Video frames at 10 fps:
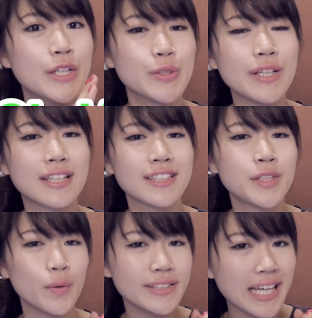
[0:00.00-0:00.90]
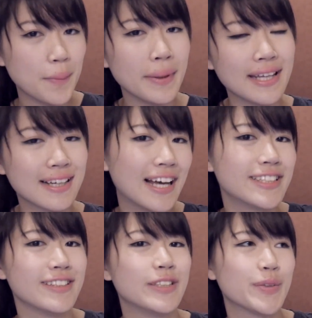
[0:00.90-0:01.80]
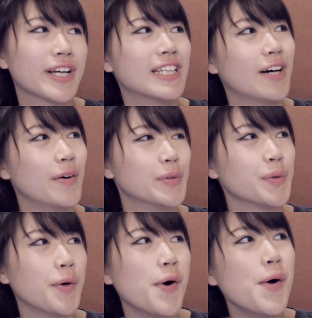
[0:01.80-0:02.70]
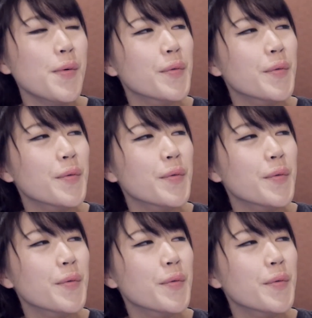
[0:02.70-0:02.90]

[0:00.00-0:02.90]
所以从下半年开始呢，你就会看到很多